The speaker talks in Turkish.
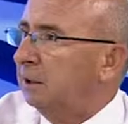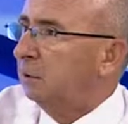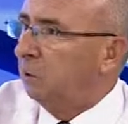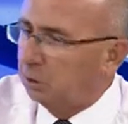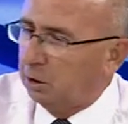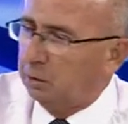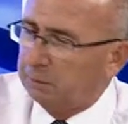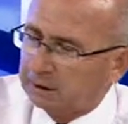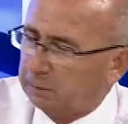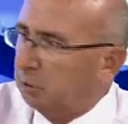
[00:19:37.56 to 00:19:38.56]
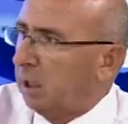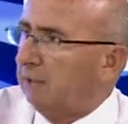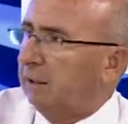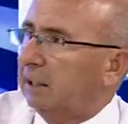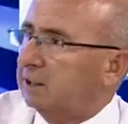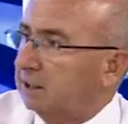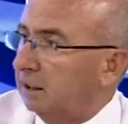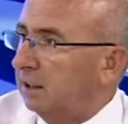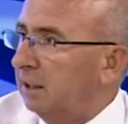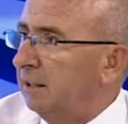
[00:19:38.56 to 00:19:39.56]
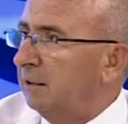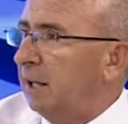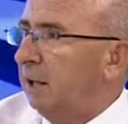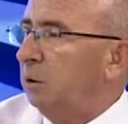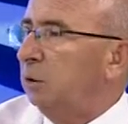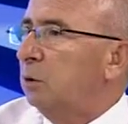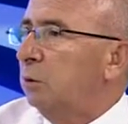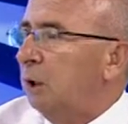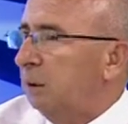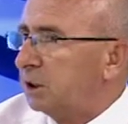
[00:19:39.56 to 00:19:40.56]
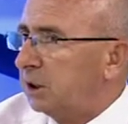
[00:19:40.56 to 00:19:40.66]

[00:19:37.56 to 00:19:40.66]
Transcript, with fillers: Onda olmazsa bu tarafa geçecek. E yoktur böyle bir